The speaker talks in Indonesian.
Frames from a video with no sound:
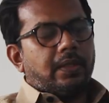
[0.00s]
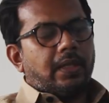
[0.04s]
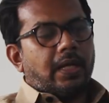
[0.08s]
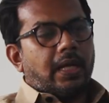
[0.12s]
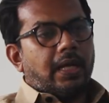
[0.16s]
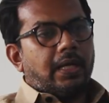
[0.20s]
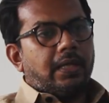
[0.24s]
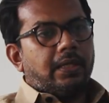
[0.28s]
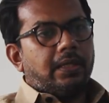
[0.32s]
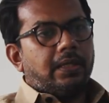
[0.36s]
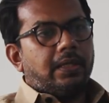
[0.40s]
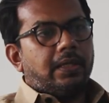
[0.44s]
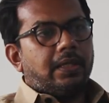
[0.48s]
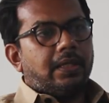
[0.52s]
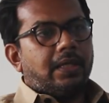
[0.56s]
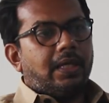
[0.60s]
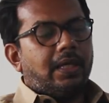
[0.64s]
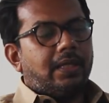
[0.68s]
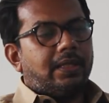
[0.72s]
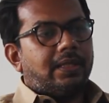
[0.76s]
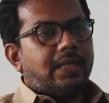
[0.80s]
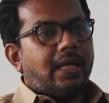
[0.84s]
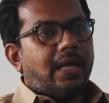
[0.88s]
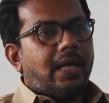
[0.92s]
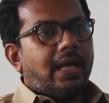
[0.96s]
Nah,
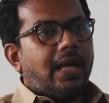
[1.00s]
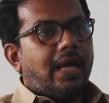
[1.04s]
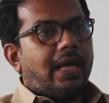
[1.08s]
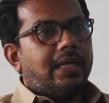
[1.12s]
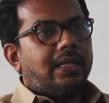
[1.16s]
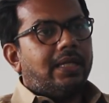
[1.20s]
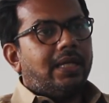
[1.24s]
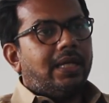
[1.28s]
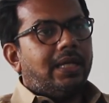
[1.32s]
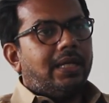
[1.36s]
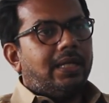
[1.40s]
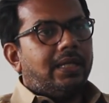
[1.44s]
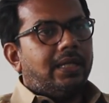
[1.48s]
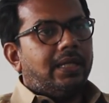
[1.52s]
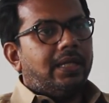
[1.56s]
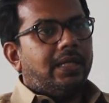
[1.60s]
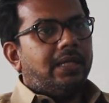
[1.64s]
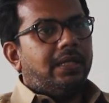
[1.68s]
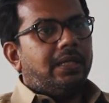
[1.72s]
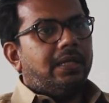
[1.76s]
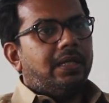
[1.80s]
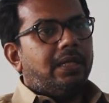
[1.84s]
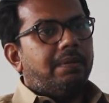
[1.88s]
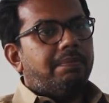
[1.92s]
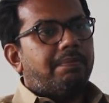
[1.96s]
kita hari
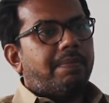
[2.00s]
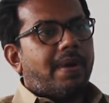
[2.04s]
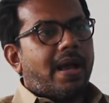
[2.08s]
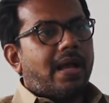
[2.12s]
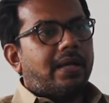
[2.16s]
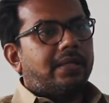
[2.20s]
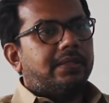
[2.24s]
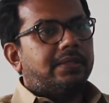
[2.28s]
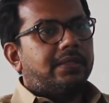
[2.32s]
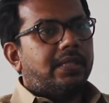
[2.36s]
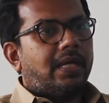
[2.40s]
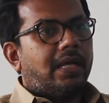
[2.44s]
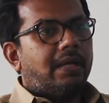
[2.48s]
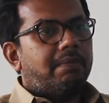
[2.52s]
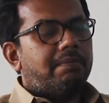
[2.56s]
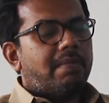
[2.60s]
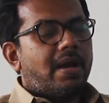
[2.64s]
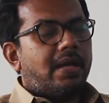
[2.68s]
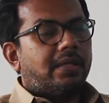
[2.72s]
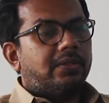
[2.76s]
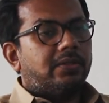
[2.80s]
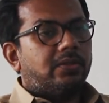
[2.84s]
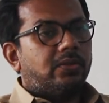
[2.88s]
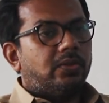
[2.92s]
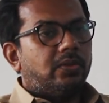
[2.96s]
ini dipaksa
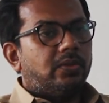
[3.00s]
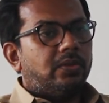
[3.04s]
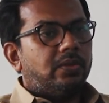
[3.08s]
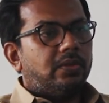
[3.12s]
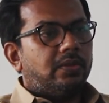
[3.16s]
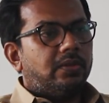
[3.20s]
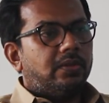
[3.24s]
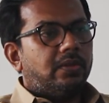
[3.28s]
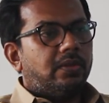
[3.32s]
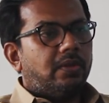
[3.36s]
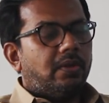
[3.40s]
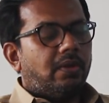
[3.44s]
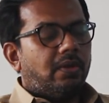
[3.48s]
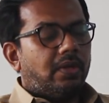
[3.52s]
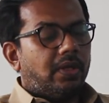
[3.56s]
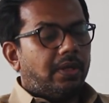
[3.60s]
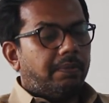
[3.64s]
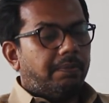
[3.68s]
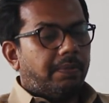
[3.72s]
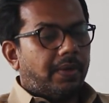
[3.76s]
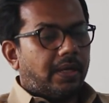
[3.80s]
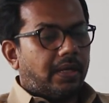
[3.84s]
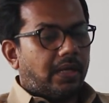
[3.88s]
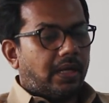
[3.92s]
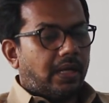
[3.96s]
masuk
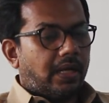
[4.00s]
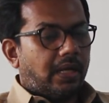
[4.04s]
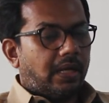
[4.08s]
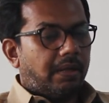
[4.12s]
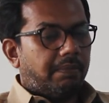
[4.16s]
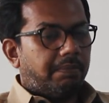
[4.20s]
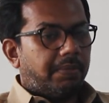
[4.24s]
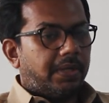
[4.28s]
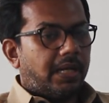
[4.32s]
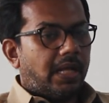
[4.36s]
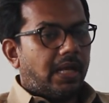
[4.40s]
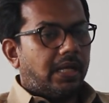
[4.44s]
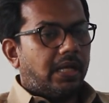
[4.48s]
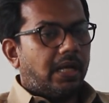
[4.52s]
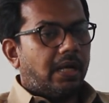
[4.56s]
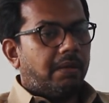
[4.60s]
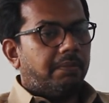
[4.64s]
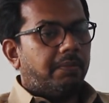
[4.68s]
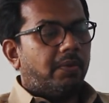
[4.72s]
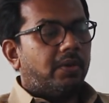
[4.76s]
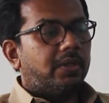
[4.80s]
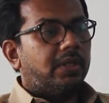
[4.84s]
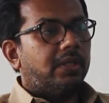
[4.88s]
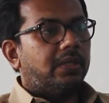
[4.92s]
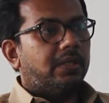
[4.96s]
oleh para
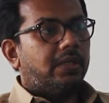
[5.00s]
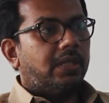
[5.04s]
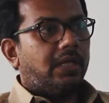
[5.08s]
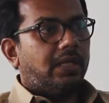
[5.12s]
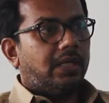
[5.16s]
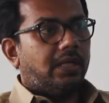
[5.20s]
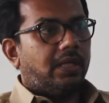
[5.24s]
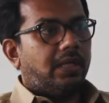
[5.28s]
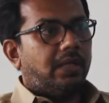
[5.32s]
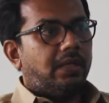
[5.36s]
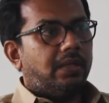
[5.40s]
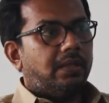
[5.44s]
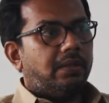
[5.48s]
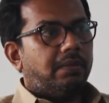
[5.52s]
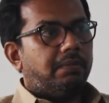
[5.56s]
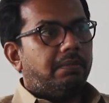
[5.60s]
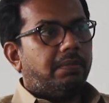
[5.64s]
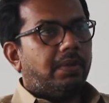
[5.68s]
pedagang politik ya,